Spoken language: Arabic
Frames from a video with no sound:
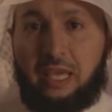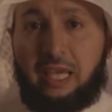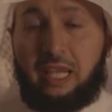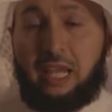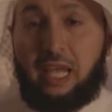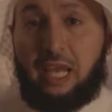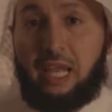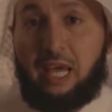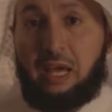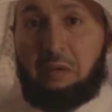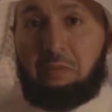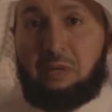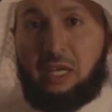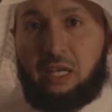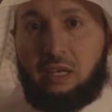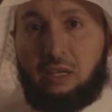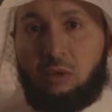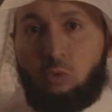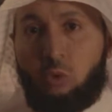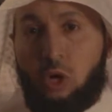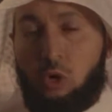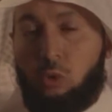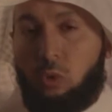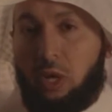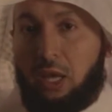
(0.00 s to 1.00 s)
الى
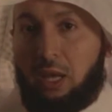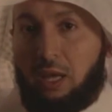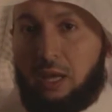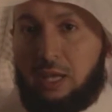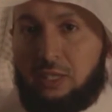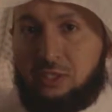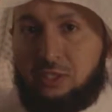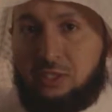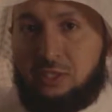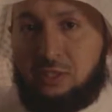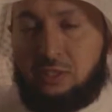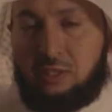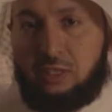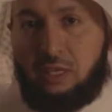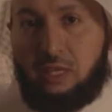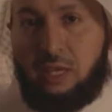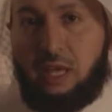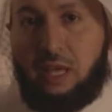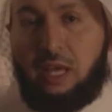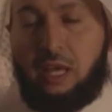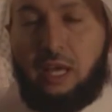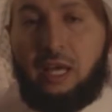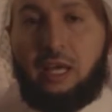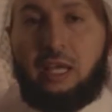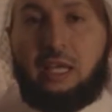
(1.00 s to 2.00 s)
العمل وهو القصد
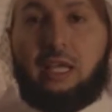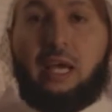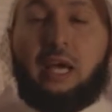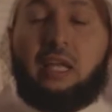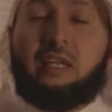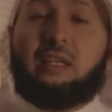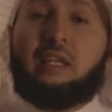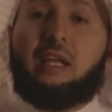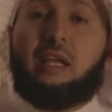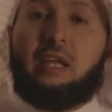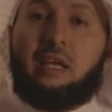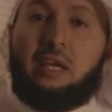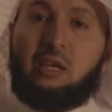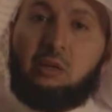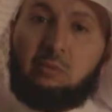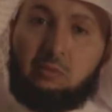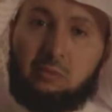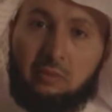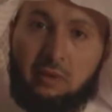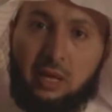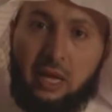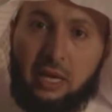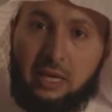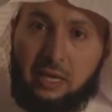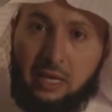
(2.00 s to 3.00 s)
لأن
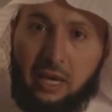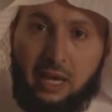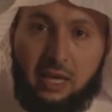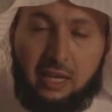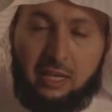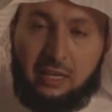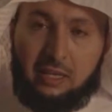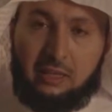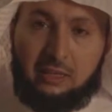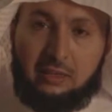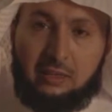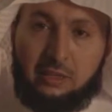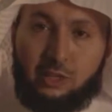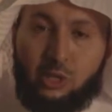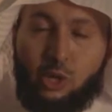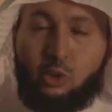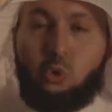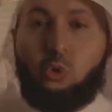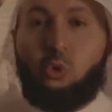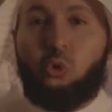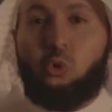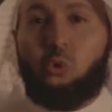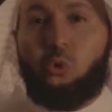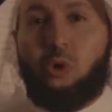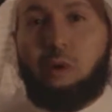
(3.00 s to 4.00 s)
العلم أحيانا
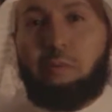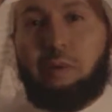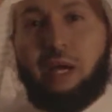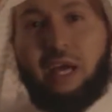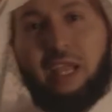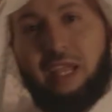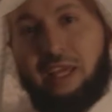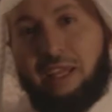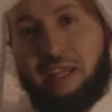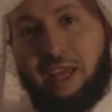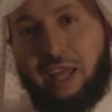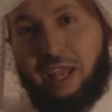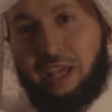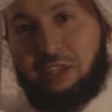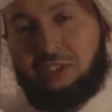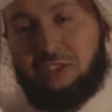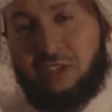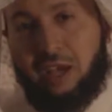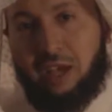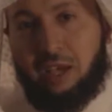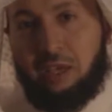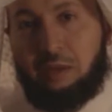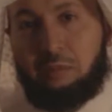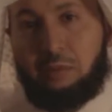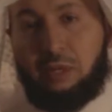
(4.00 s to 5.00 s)
يكون وبالا على
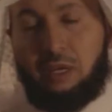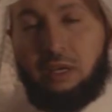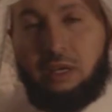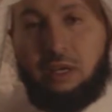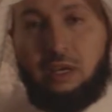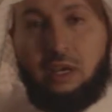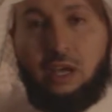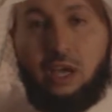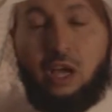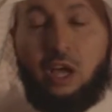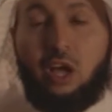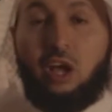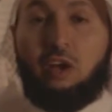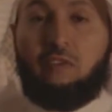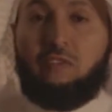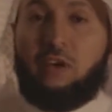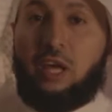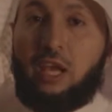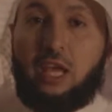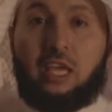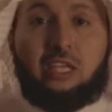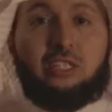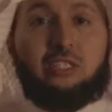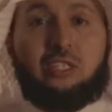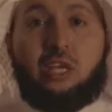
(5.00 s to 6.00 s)
صاحبه
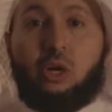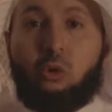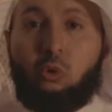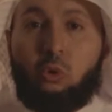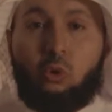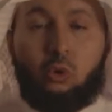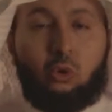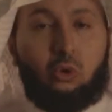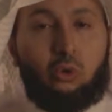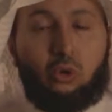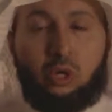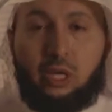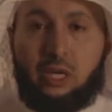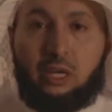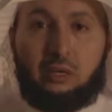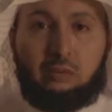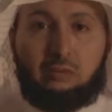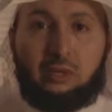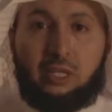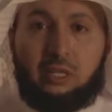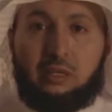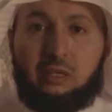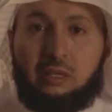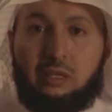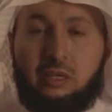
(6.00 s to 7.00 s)
فليس كل
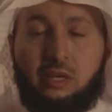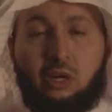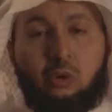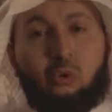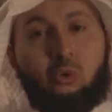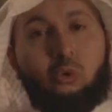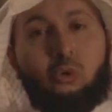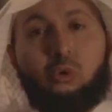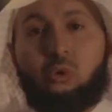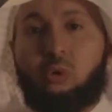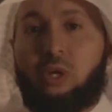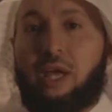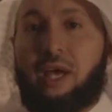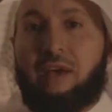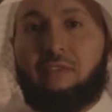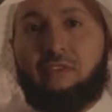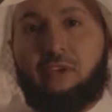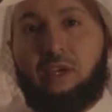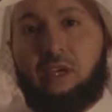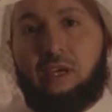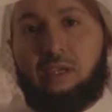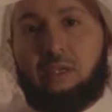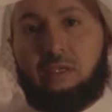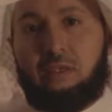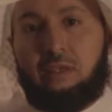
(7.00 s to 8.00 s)
علم يكون
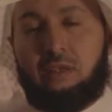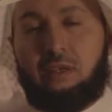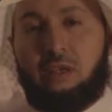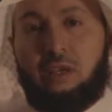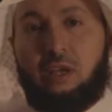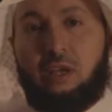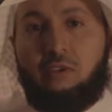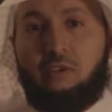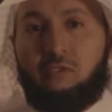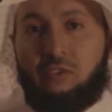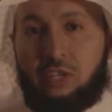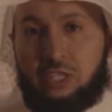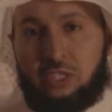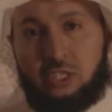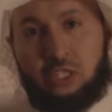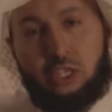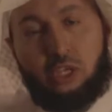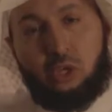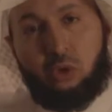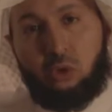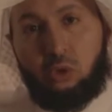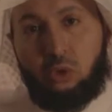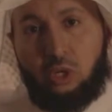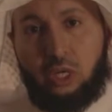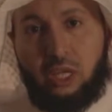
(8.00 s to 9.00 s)
نافعا
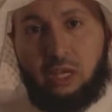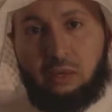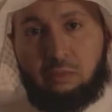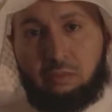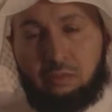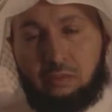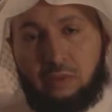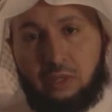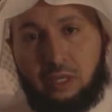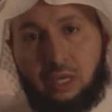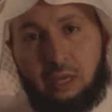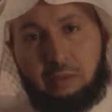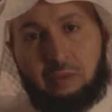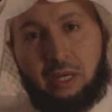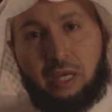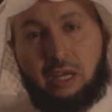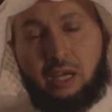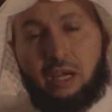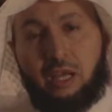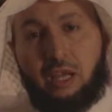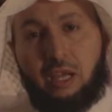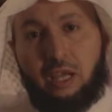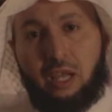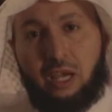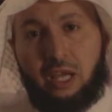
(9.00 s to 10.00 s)
فالسحر علم كما
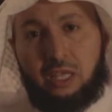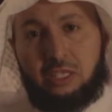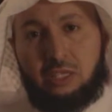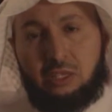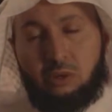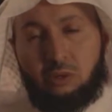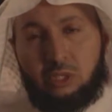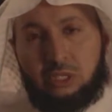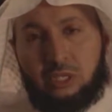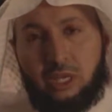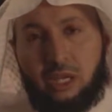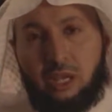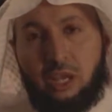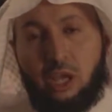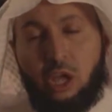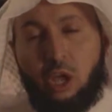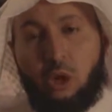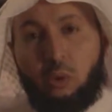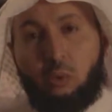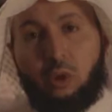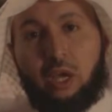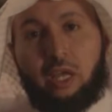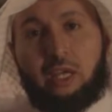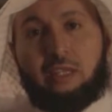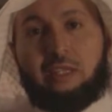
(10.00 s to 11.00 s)
قال الله عز وجل
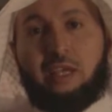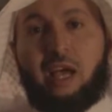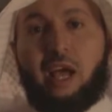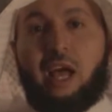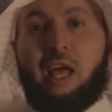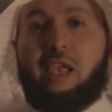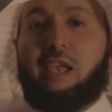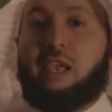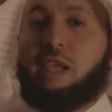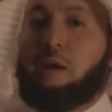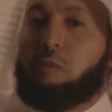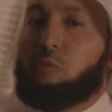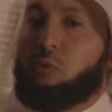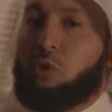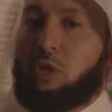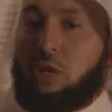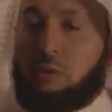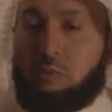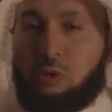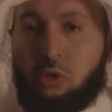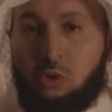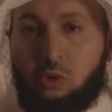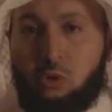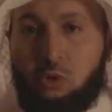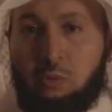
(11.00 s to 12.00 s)

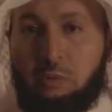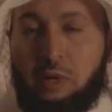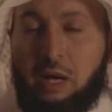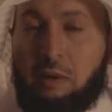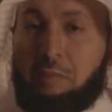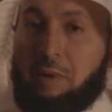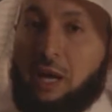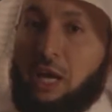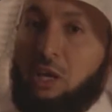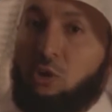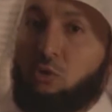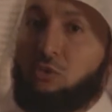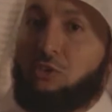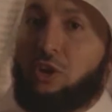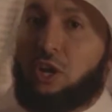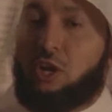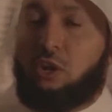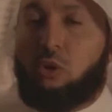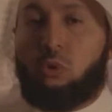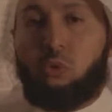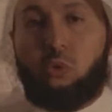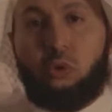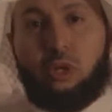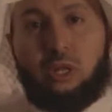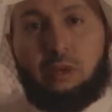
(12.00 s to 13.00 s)
ويتعلمون منهما ما
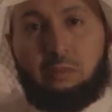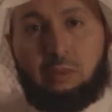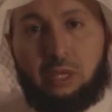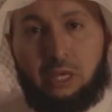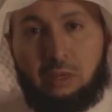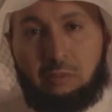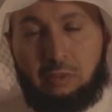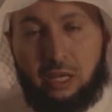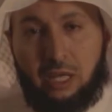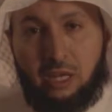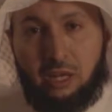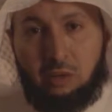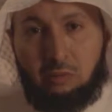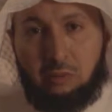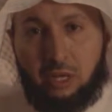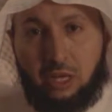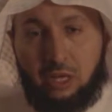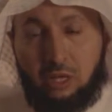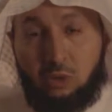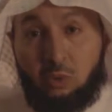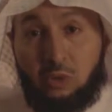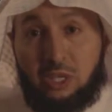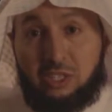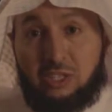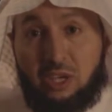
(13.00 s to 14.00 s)
يفرقون به بين
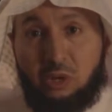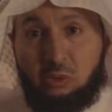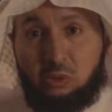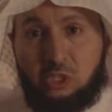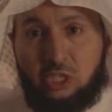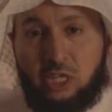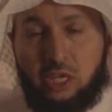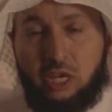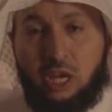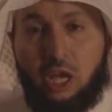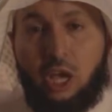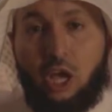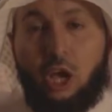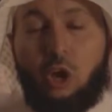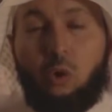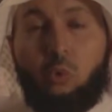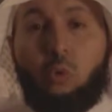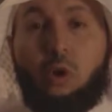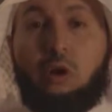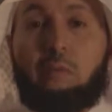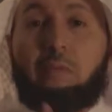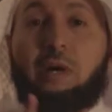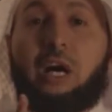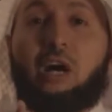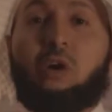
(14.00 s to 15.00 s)
المرء وزوجه
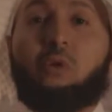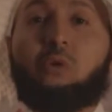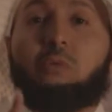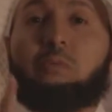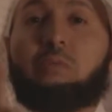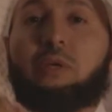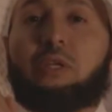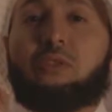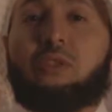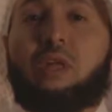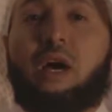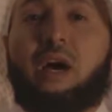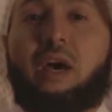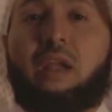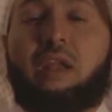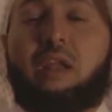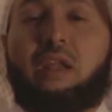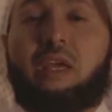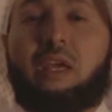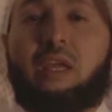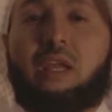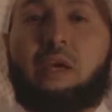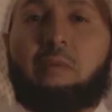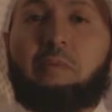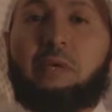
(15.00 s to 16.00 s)
وما هم
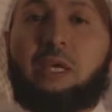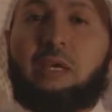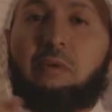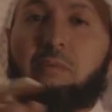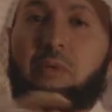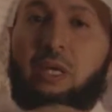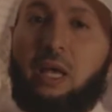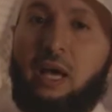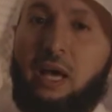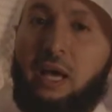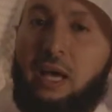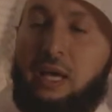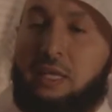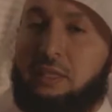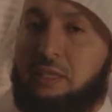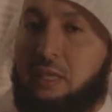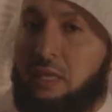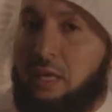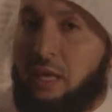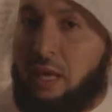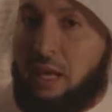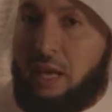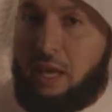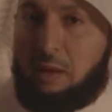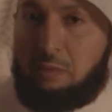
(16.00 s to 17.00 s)
بضارين به من احد
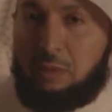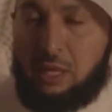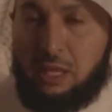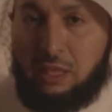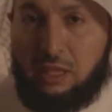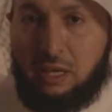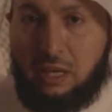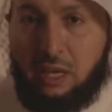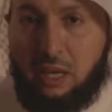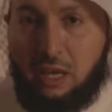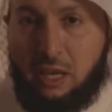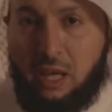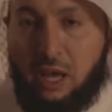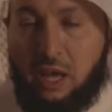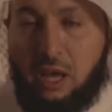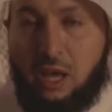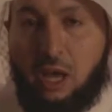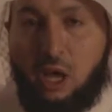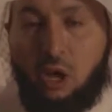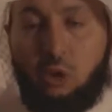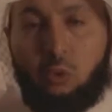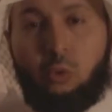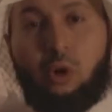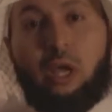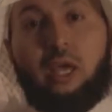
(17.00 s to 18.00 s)
الا باذن الله
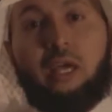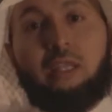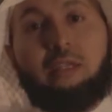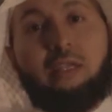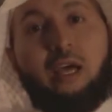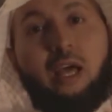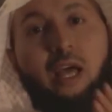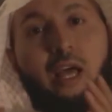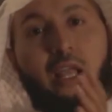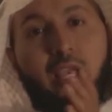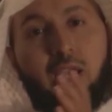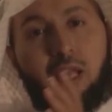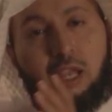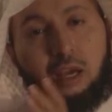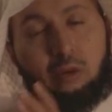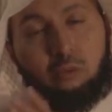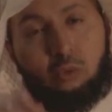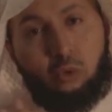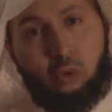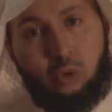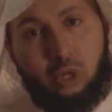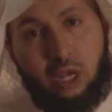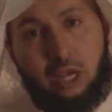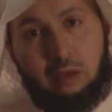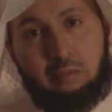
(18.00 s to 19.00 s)

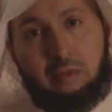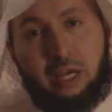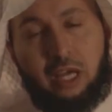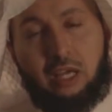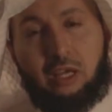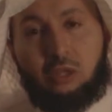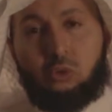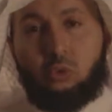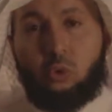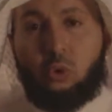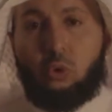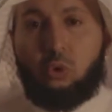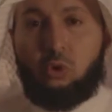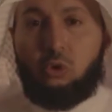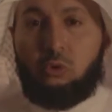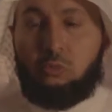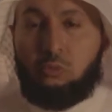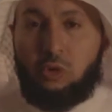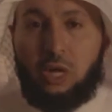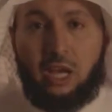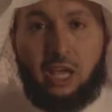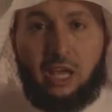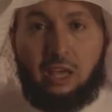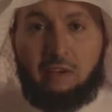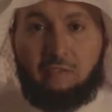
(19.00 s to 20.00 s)
ويتعلمون ما
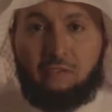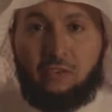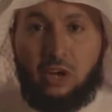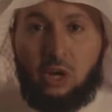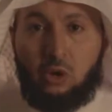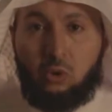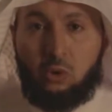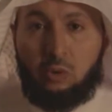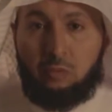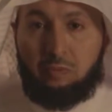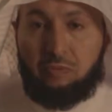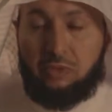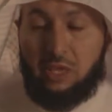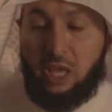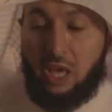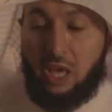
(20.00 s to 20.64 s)
يضرهم ولا ينفعهم